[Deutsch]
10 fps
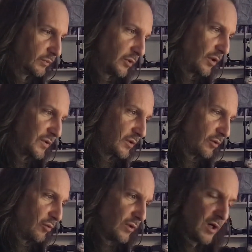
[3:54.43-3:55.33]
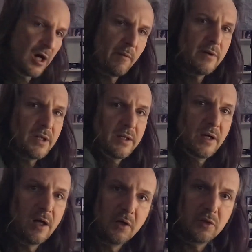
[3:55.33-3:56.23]
trotz Corona arbeite ich
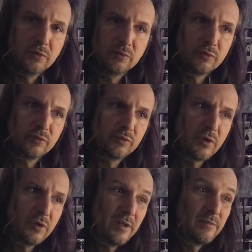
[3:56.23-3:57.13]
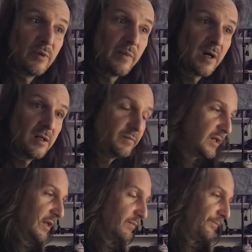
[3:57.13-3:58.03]
ja auch im normalen
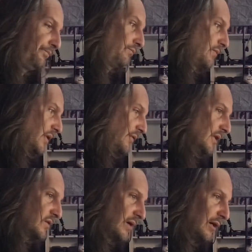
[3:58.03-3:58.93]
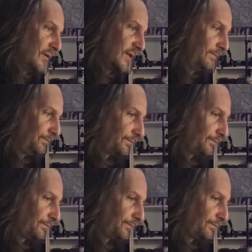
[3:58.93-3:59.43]
Leben viel zu Hause